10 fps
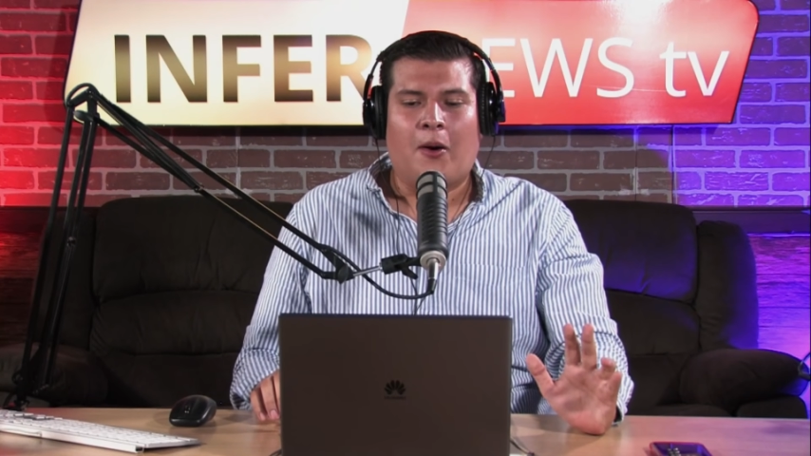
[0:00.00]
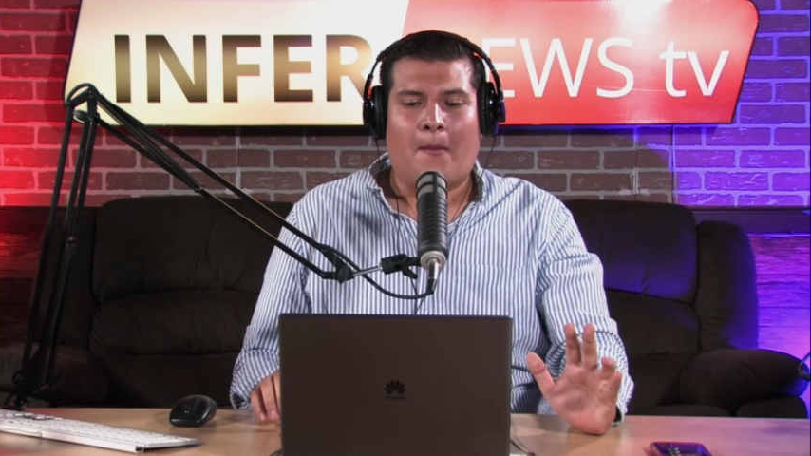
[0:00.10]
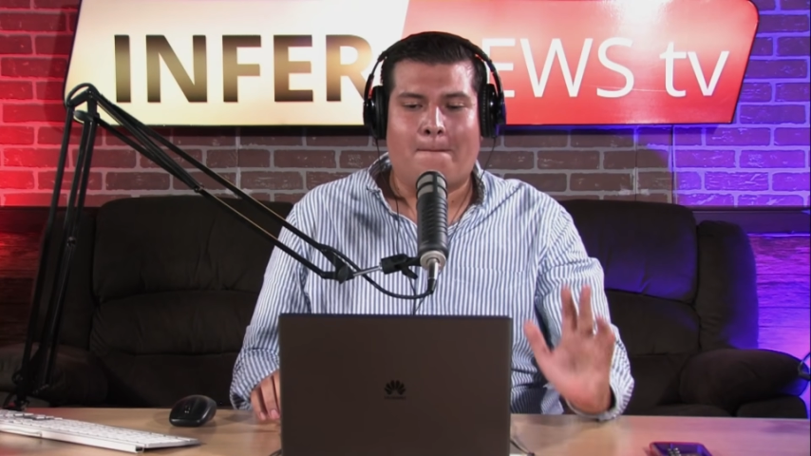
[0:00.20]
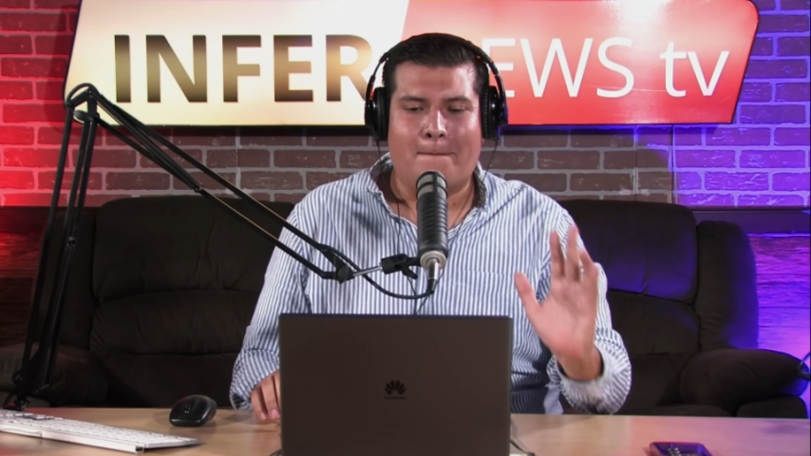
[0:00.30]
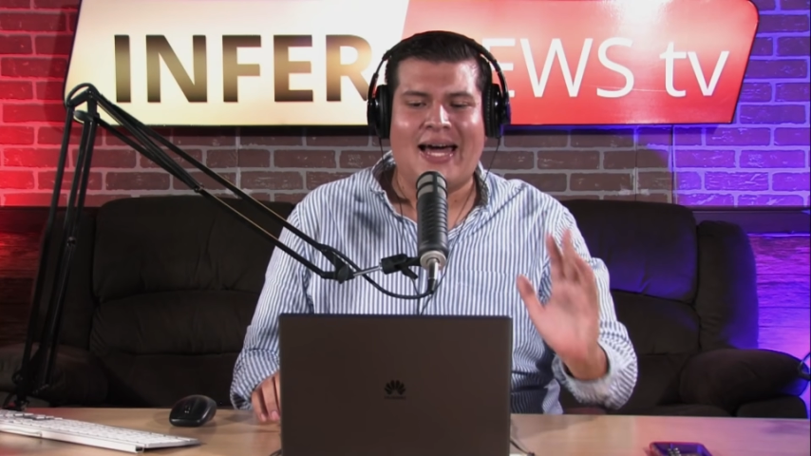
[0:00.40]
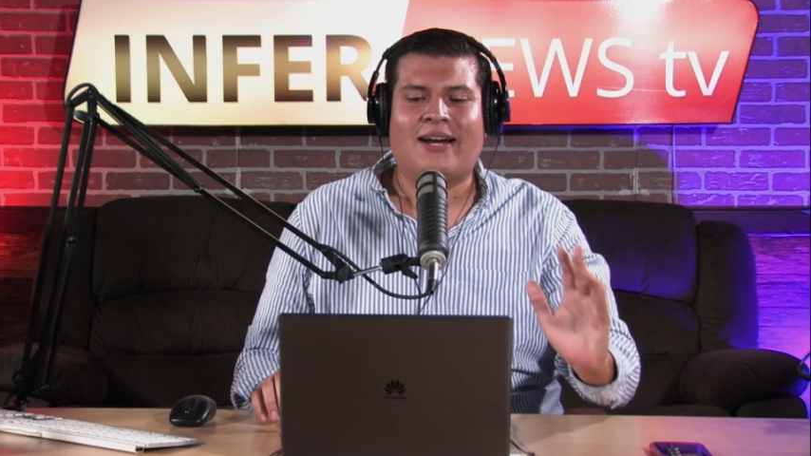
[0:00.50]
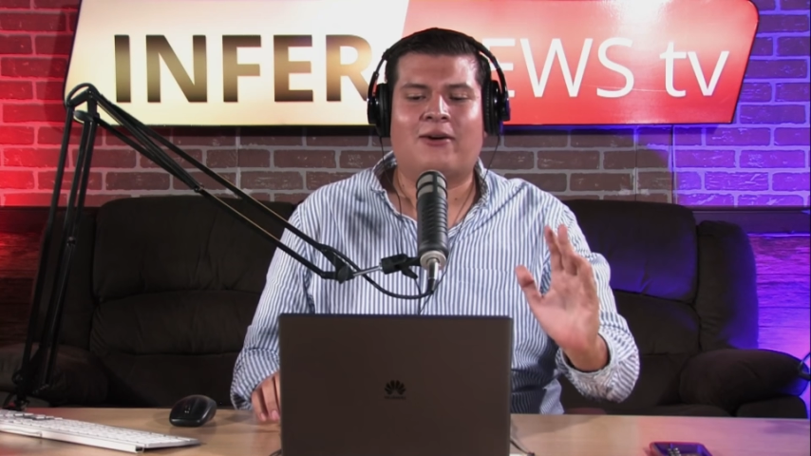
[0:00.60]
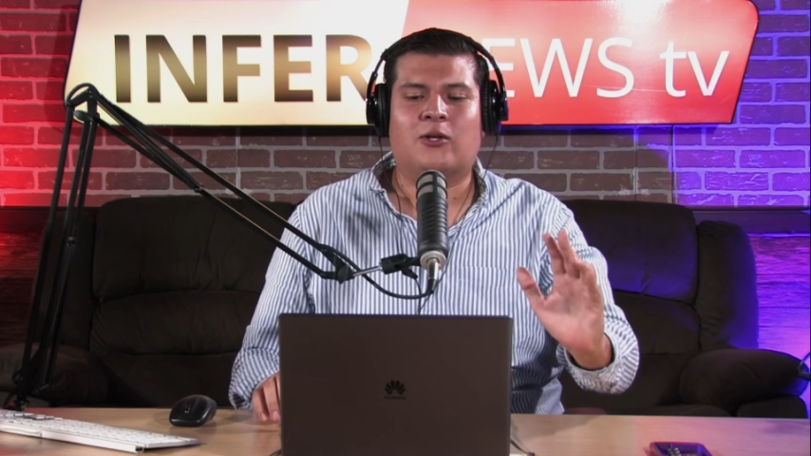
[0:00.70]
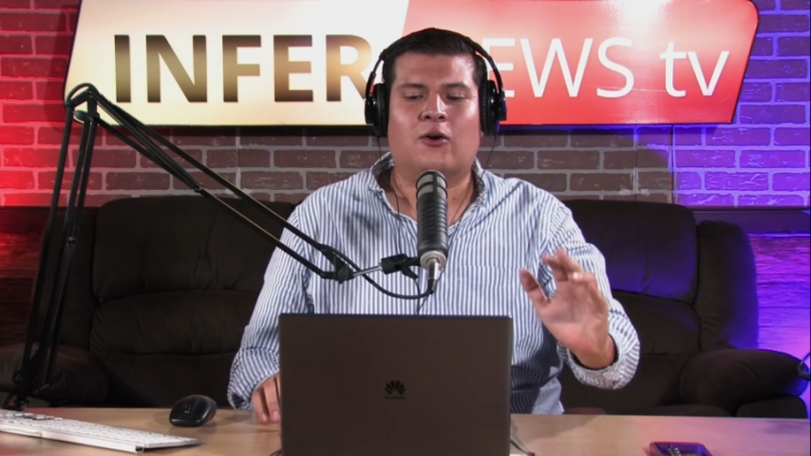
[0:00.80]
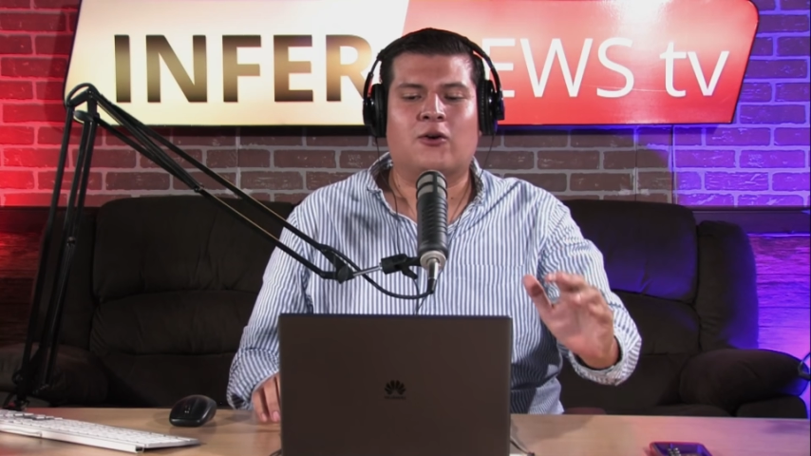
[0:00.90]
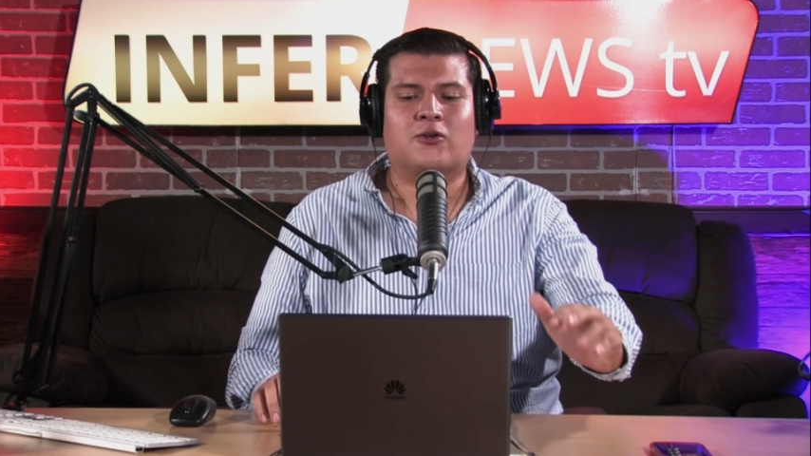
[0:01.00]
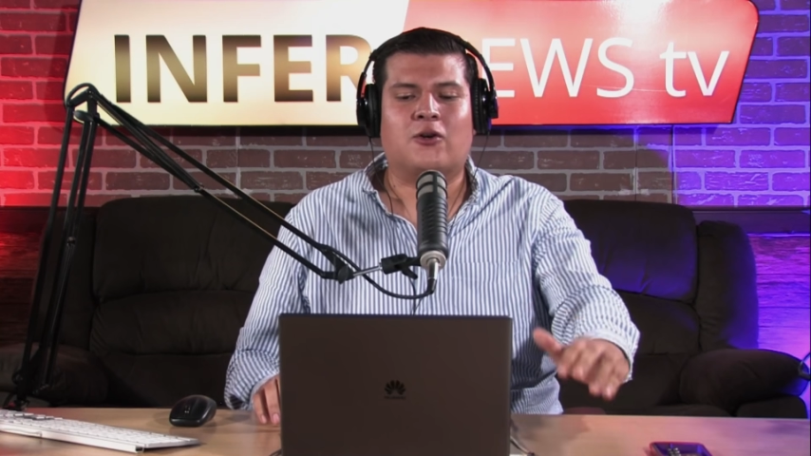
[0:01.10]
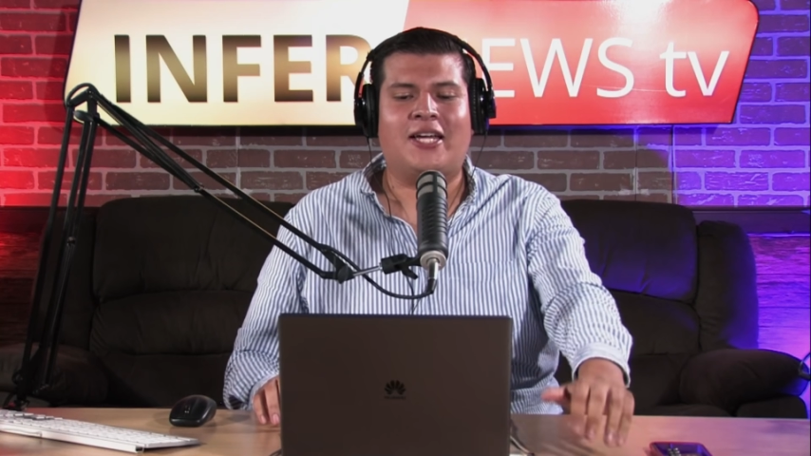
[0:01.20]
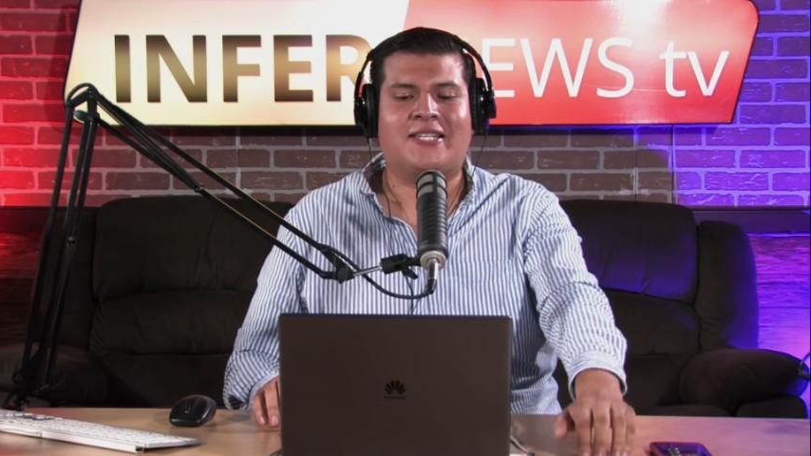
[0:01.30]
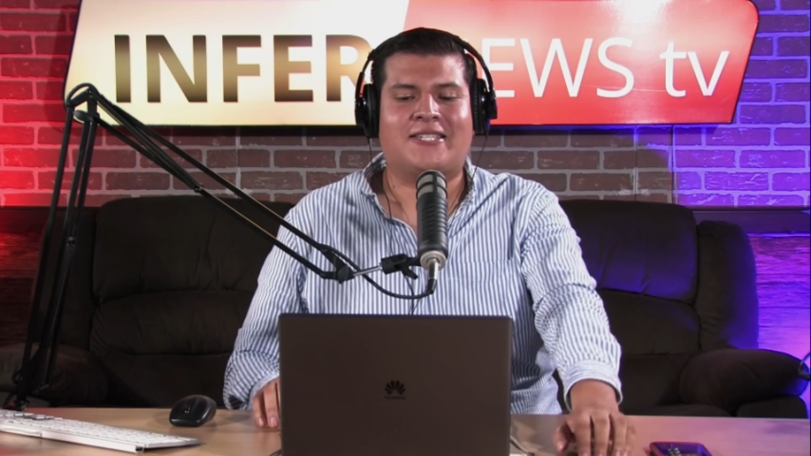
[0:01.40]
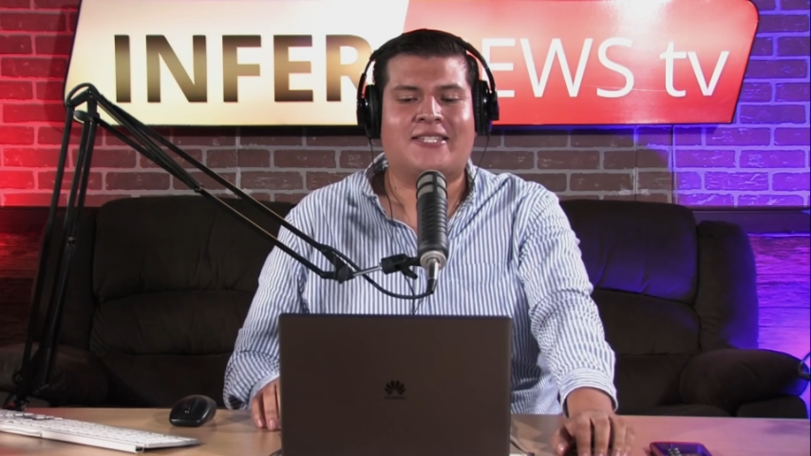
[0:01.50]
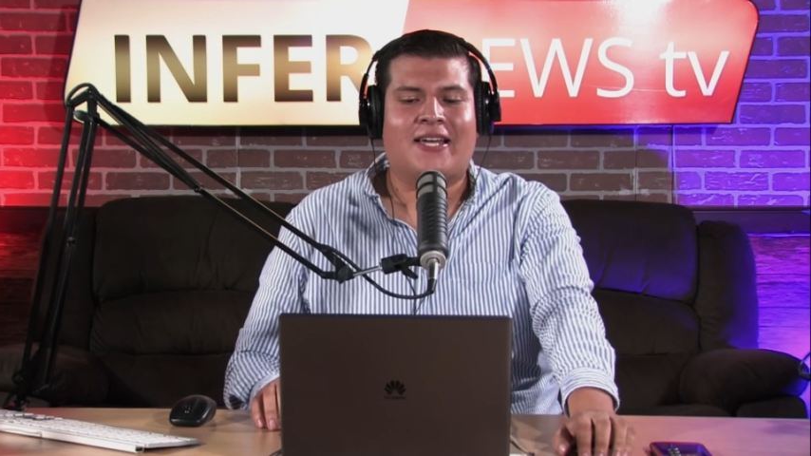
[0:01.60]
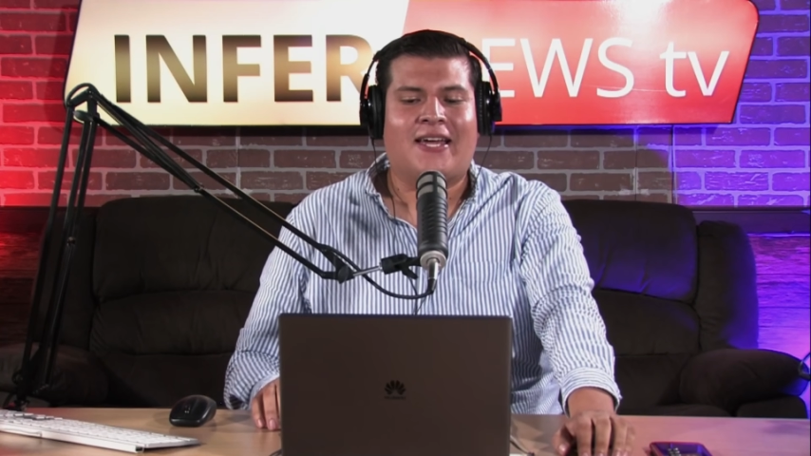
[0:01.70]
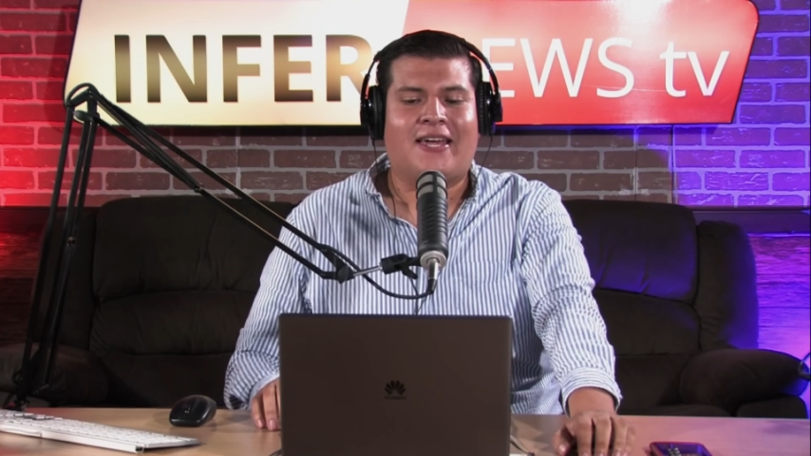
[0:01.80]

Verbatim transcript: Marco Antonio Solís